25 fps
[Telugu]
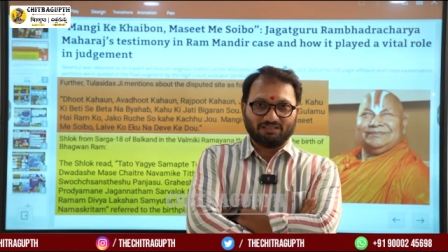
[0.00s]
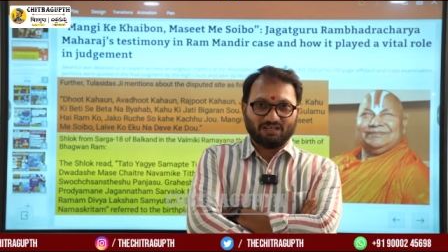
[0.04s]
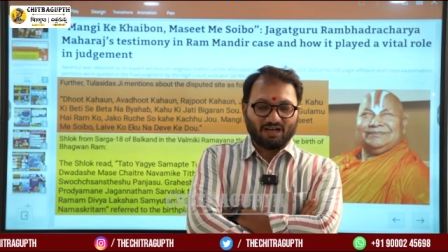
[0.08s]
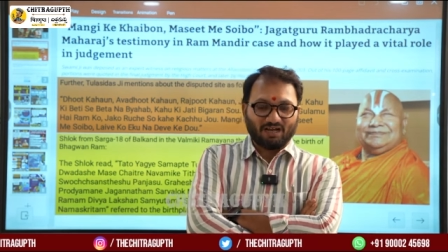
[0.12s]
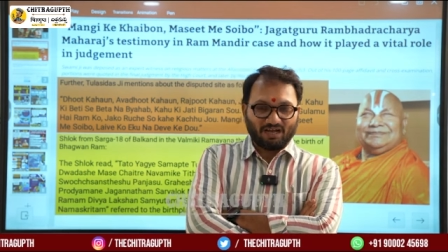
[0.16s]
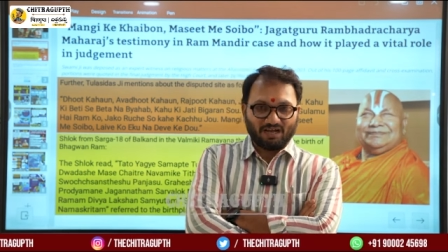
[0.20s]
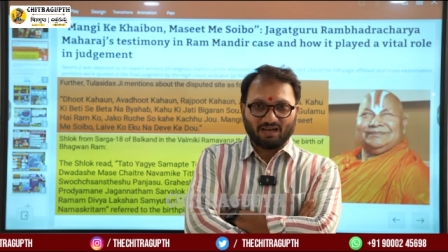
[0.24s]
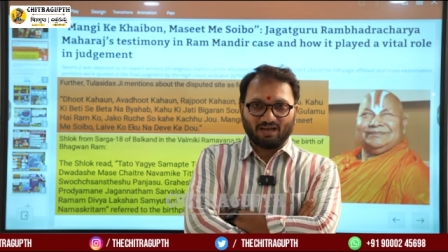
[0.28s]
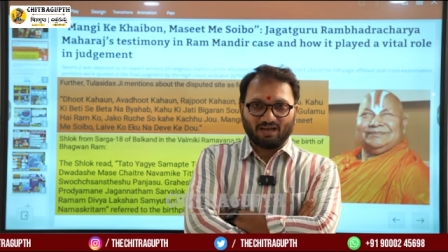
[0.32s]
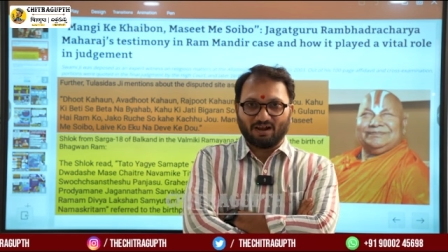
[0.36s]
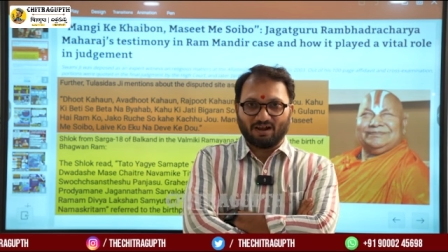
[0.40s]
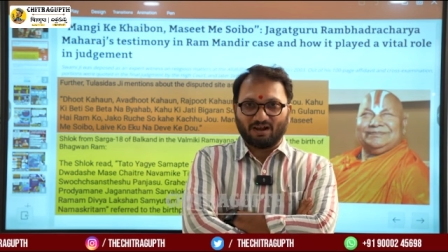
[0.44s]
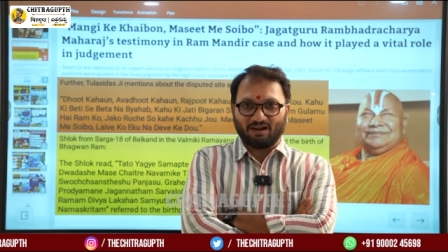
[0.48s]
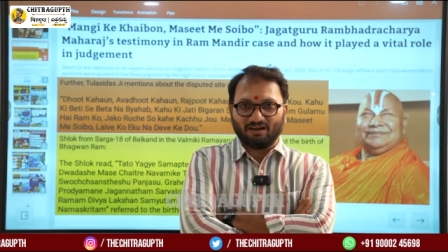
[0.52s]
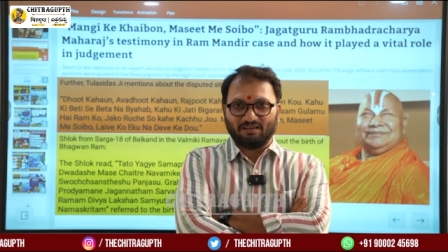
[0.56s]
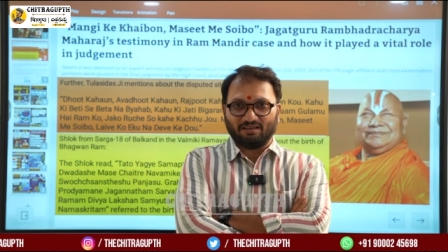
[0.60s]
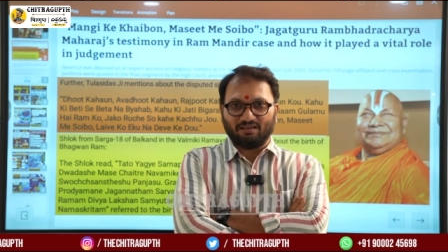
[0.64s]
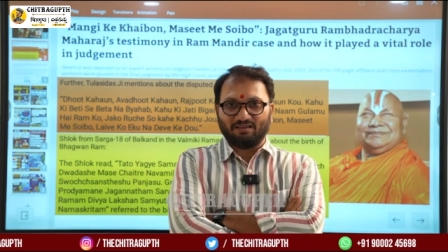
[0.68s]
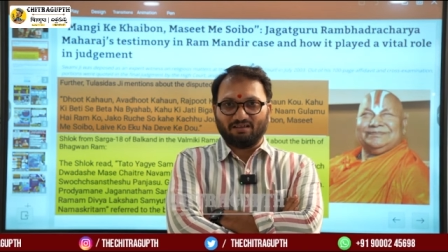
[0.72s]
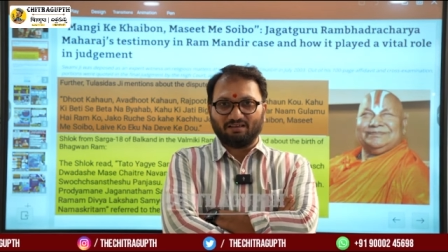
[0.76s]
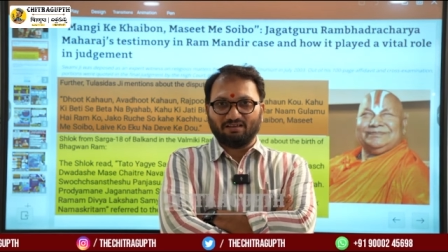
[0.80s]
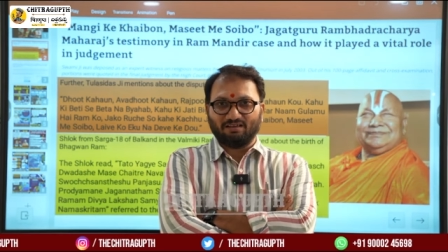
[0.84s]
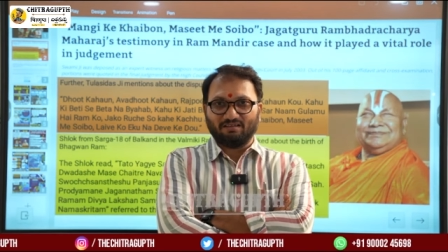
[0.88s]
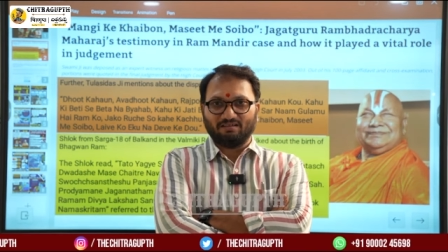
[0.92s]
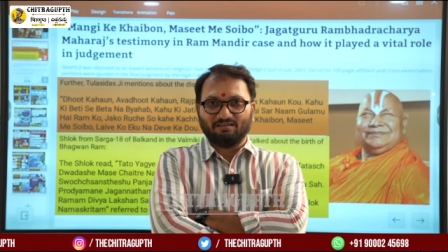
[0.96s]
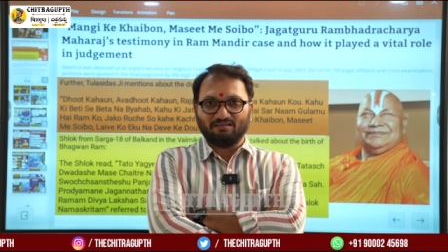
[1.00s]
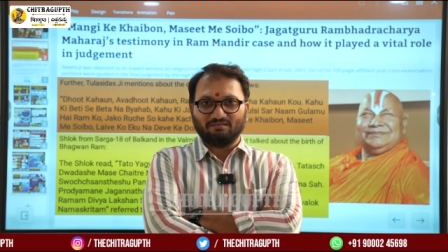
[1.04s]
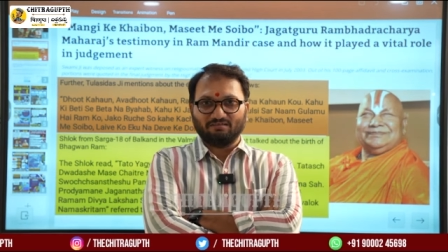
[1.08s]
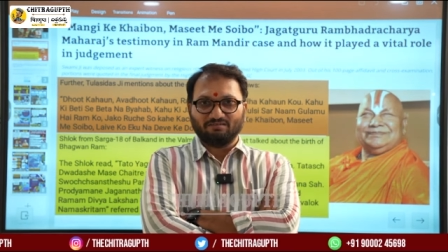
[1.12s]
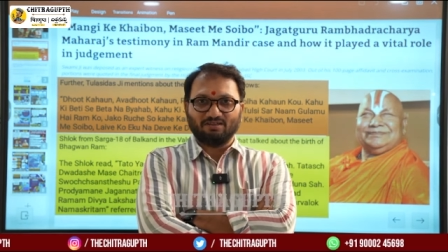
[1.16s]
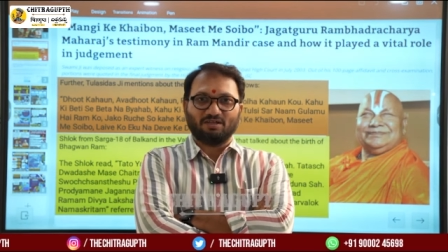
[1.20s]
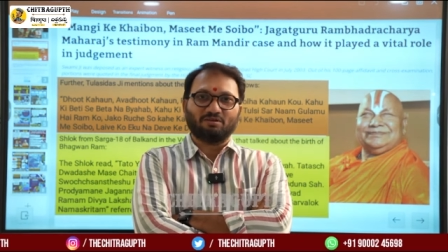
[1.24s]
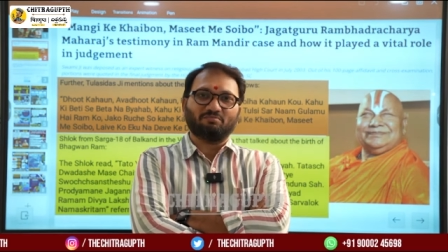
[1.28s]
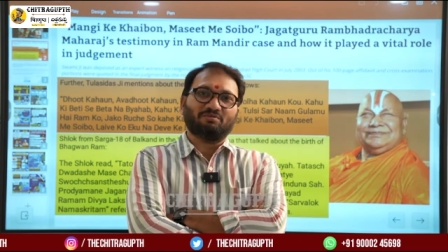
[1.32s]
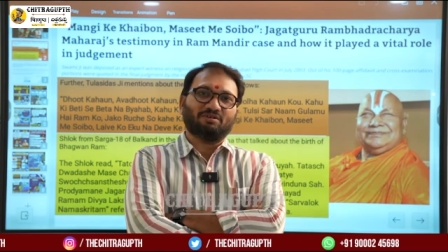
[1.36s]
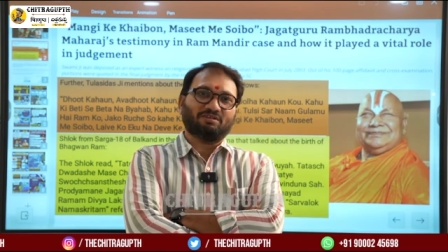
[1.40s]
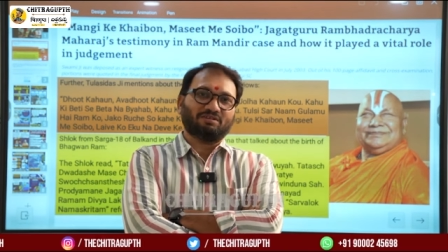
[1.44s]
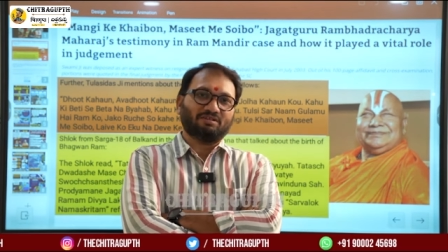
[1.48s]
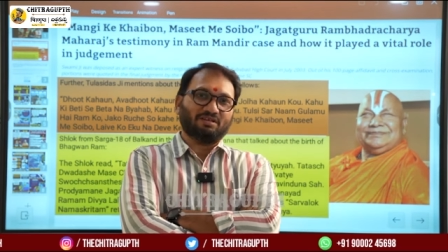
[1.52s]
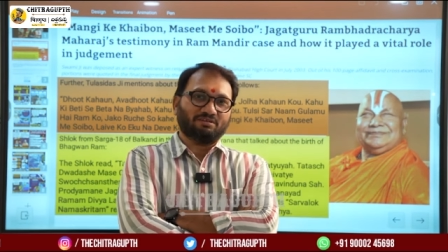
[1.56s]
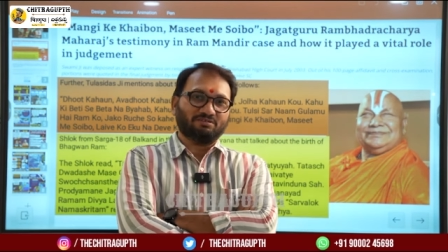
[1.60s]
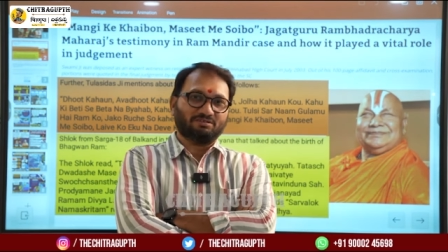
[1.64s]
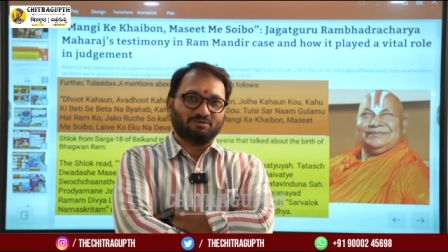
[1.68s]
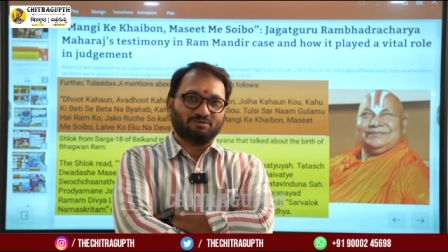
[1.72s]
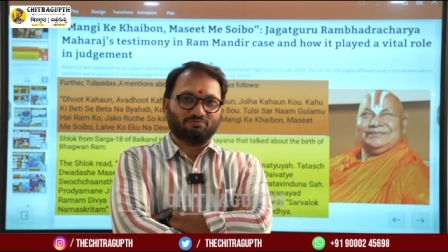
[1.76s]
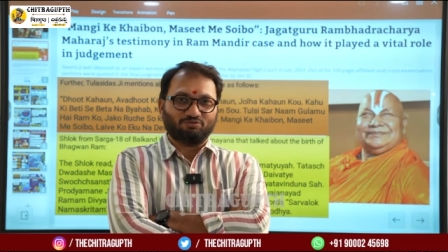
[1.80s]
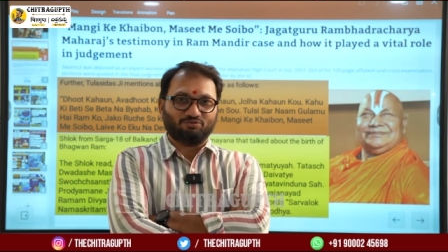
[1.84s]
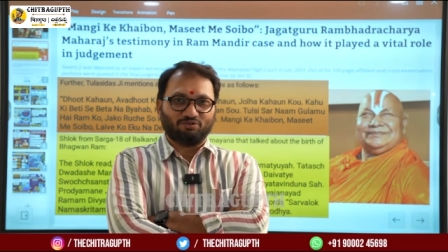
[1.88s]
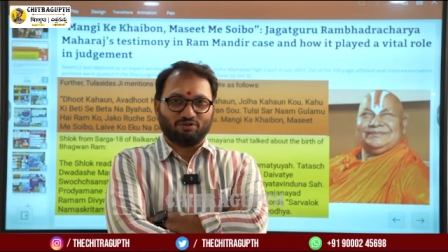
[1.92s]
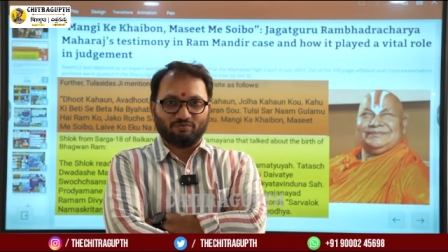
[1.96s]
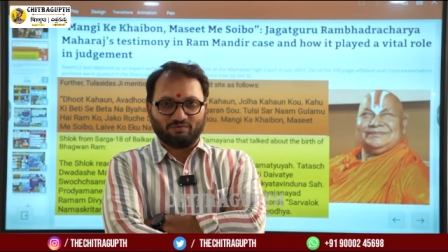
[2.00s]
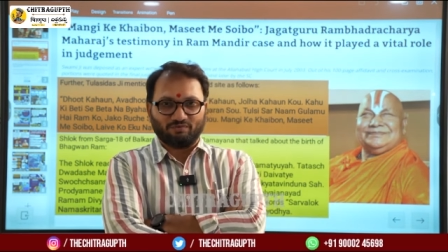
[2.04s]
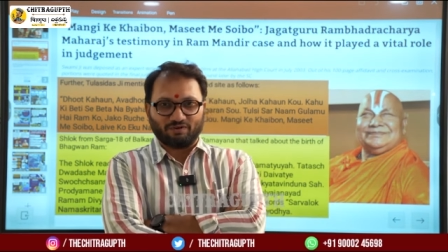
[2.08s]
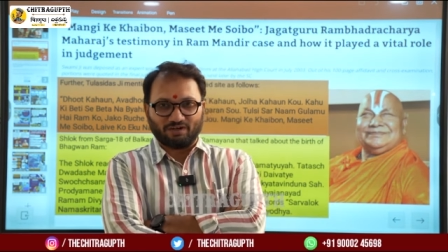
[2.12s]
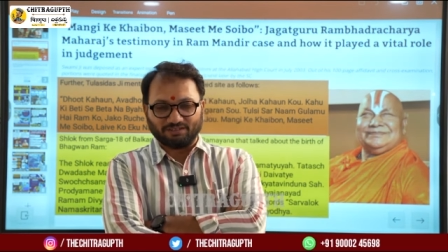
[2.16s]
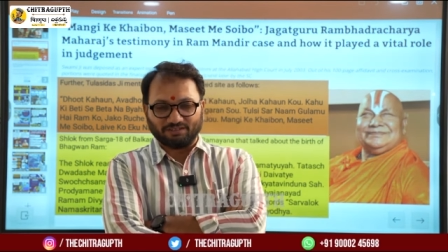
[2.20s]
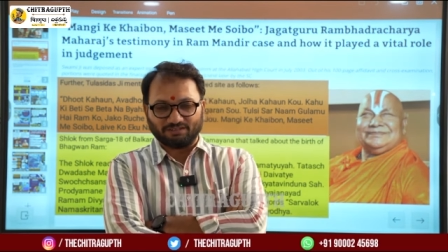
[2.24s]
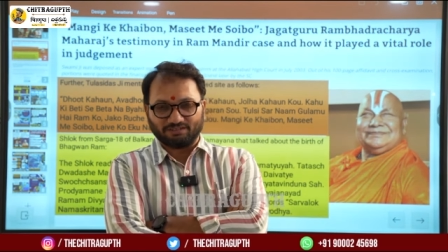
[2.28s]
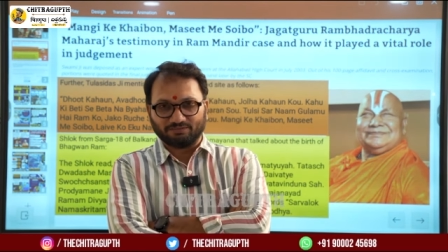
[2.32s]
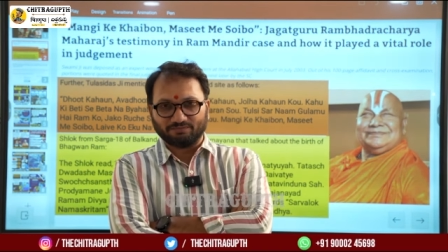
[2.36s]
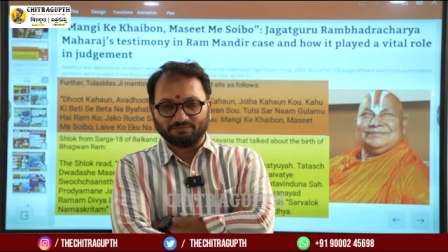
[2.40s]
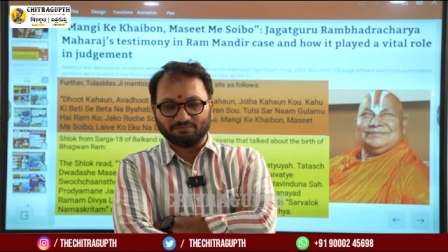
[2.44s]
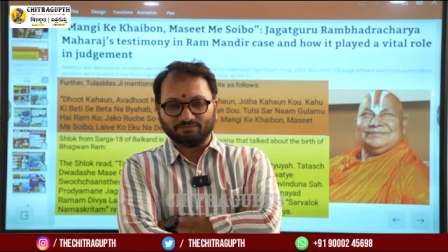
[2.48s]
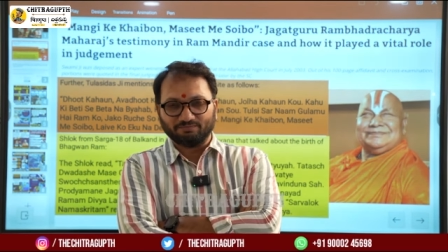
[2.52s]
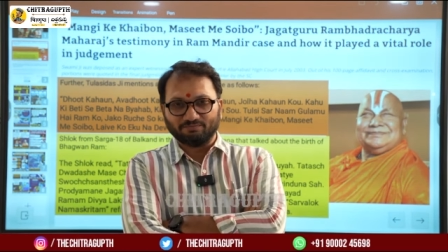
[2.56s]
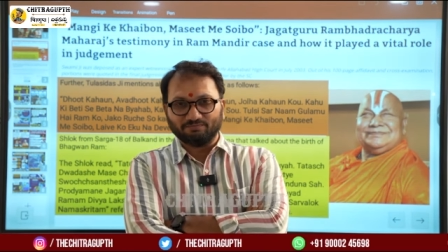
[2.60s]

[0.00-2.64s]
సహకారానికి నేను మీకు చెప్తున్నా ఫ్రెండ్స్